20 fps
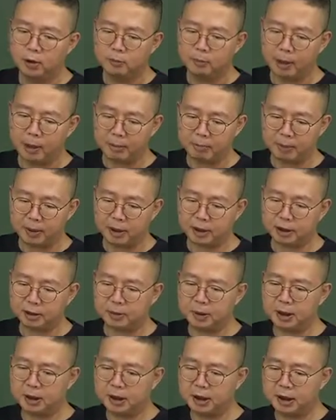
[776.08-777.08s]

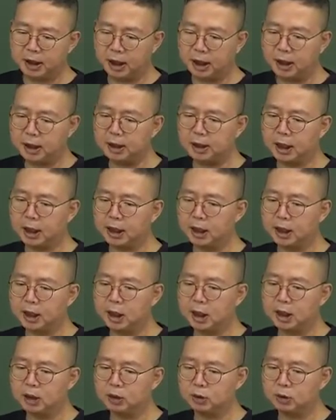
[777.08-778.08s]
180일 이내에
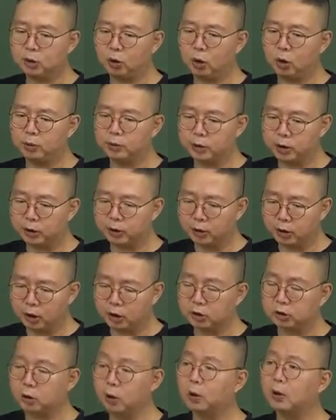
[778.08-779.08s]
제기할 수
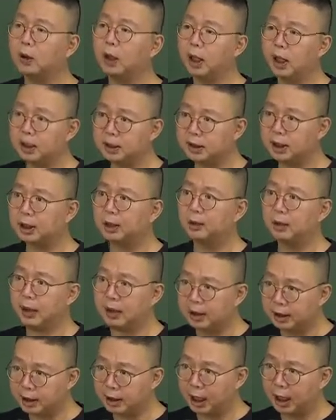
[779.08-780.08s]
없었던 정당한 사유가
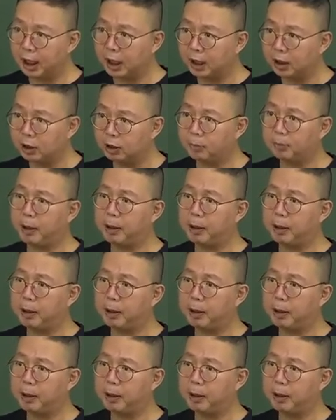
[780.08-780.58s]
있다. 그럼